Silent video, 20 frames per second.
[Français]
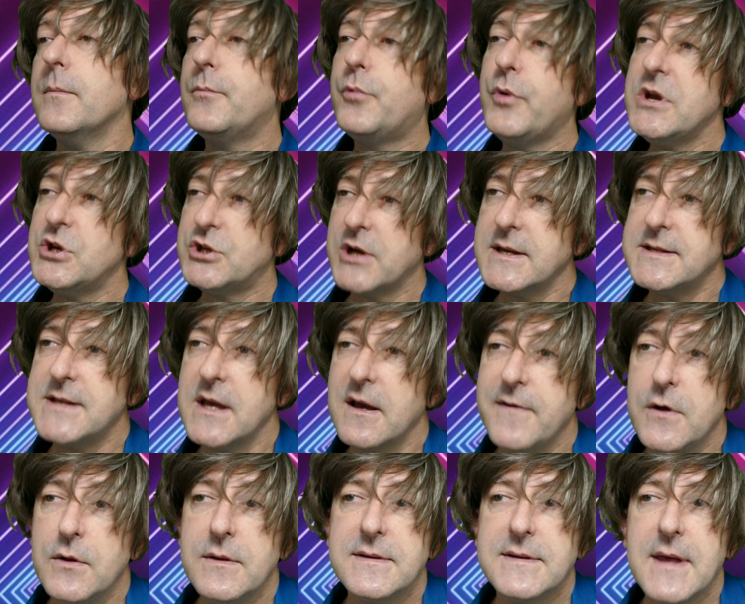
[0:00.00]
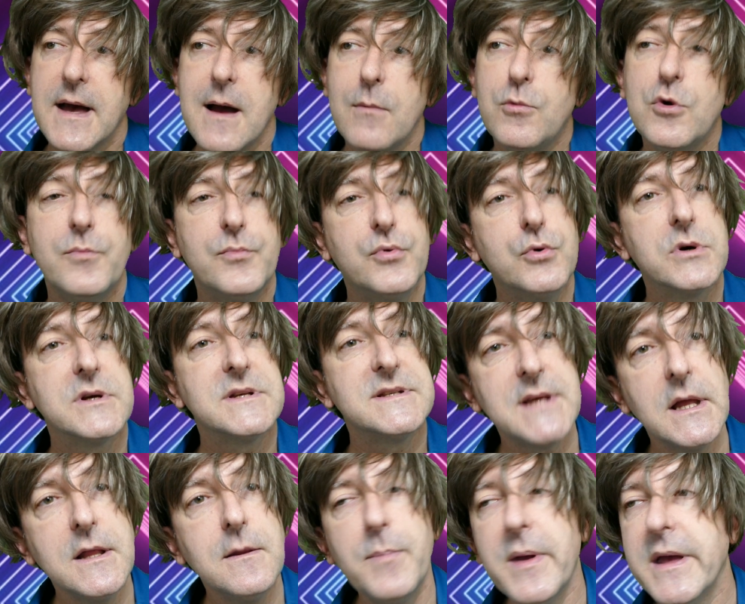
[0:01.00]
Puis-je réserver une table pour
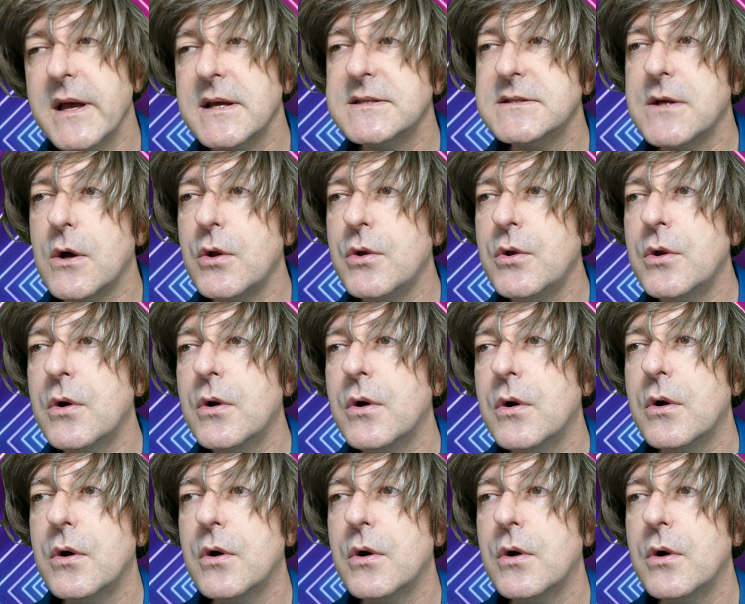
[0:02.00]
7 personnes